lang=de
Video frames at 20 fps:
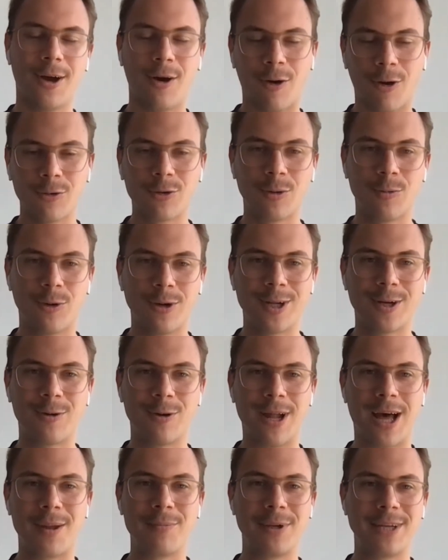
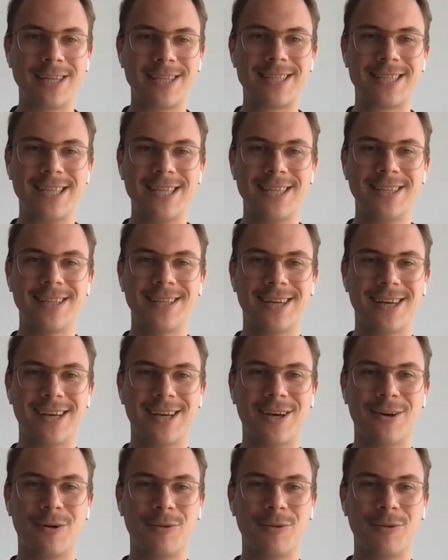orthomolekularen Medizin äh,